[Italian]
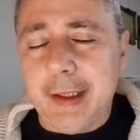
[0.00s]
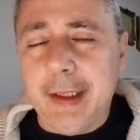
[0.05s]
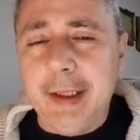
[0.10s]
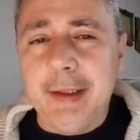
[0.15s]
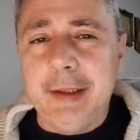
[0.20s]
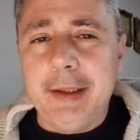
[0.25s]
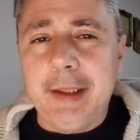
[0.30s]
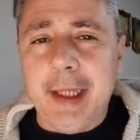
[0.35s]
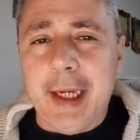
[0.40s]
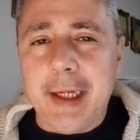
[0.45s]

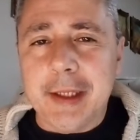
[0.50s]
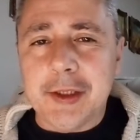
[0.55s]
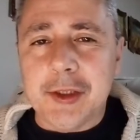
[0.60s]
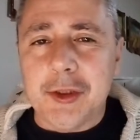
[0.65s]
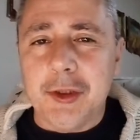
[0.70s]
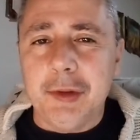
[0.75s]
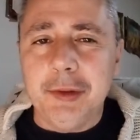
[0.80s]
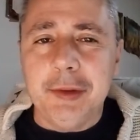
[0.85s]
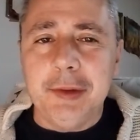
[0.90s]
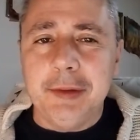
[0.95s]
Kit
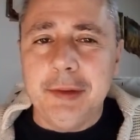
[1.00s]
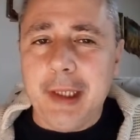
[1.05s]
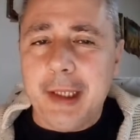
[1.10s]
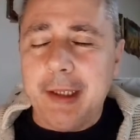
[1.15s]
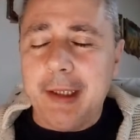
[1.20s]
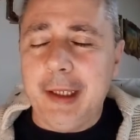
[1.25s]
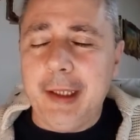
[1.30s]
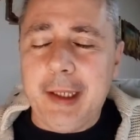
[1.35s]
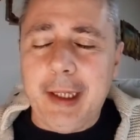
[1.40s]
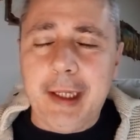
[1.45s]
Carson
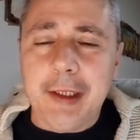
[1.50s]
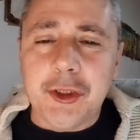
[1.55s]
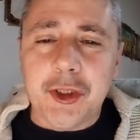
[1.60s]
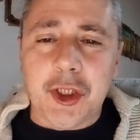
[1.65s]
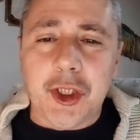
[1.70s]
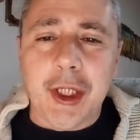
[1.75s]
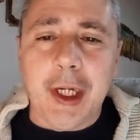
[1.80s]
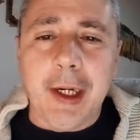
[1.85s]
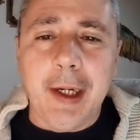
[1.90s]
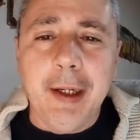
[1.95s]
dare la
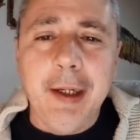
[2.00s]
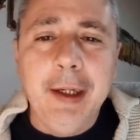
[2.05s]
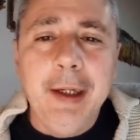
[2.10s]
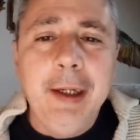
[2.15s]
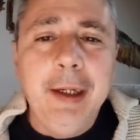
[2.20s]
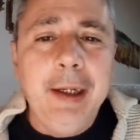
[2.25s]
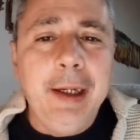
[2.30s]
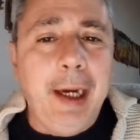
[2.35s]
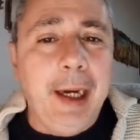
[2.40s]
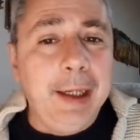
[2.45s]
caccia
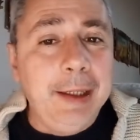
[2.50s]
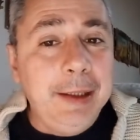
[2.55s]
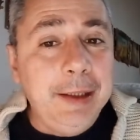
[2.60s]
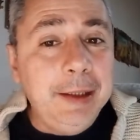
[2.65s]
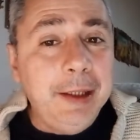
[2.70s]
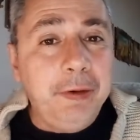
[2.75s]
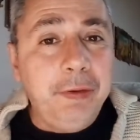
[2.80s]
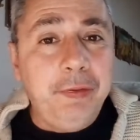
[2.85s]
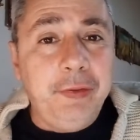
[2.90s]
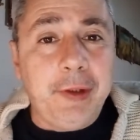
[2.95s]

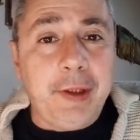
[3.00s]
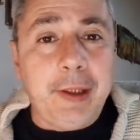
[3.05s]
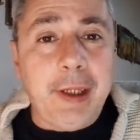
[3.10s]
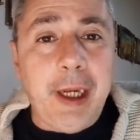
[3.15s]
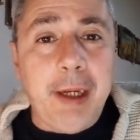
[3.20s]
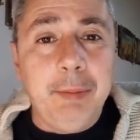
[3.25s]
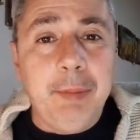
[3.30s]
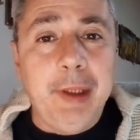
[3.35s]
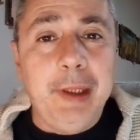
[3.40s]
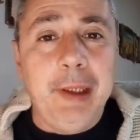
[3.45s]

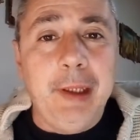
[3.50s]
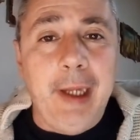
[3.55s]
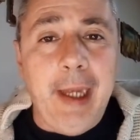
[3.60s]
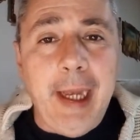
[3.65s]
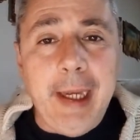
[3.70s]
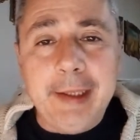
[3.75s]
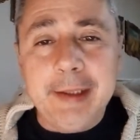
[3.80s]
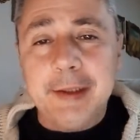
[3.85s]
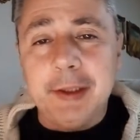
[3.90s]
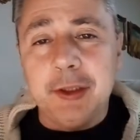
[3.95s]
all'inafferrabile
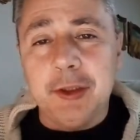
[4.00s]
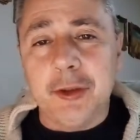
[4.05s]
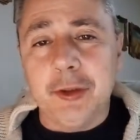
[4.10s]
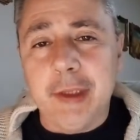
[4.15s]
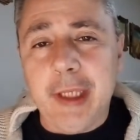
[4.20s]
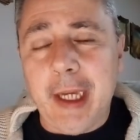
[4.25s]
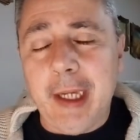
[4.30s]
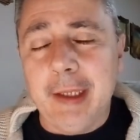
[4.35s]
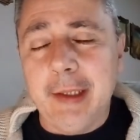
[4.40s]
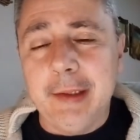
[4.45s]
ex
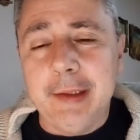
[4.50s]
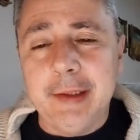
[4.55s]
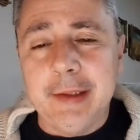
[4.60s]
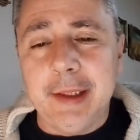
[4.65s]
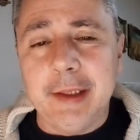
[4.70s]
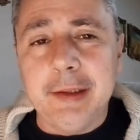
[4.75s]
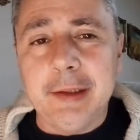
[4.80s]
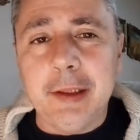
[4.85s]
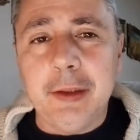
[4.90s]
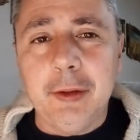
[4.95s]
sodale di
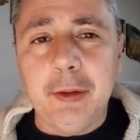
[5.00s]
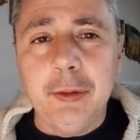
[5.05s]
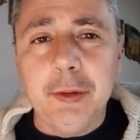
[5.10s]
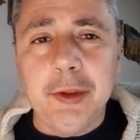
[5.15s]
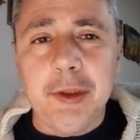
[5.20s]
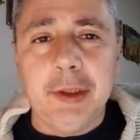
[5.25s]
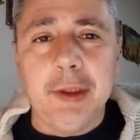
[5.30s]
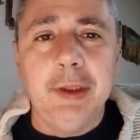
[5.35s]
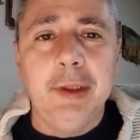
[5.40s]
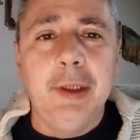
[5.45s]
Santa
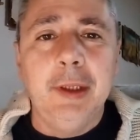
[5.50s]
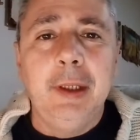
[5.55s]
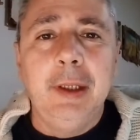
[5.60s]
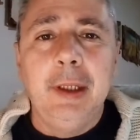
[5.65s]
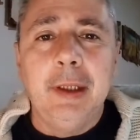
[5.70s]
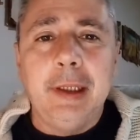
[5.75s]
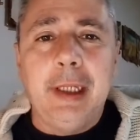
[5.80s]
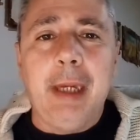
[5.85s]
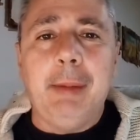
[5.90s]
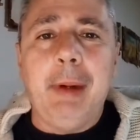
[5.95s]
Cruz
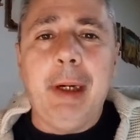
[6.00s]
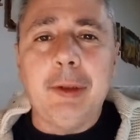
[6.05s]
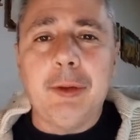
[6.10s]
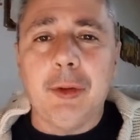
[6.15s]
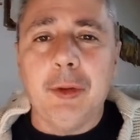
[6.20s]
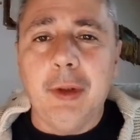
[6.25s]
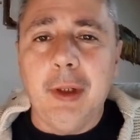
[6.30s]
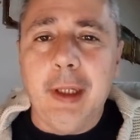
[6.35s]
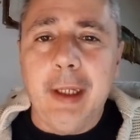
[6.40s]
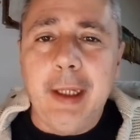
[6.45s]

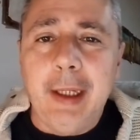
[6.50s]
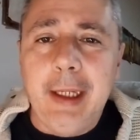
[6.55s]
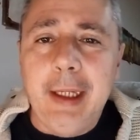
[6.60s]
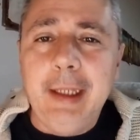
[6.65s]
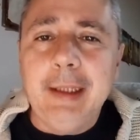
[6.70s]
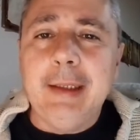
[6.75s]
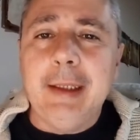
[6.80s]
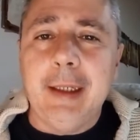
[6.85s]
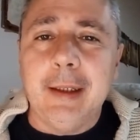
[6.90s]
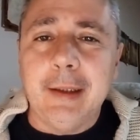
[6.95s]
chiamato
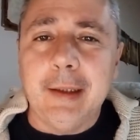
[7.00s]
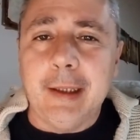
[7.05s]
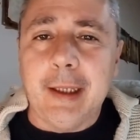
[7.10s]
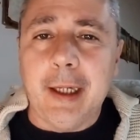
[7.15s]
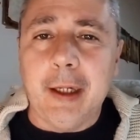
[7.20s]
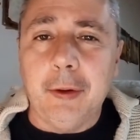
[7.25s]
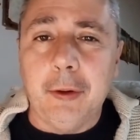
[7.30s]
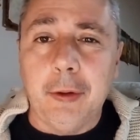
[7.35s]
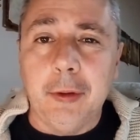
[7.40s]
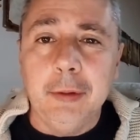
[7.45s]
El
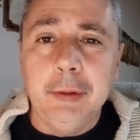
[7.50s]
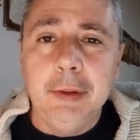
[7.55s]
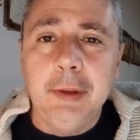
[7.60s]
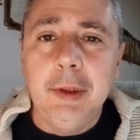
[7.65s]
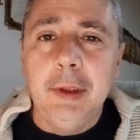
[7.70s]
Cangrejo,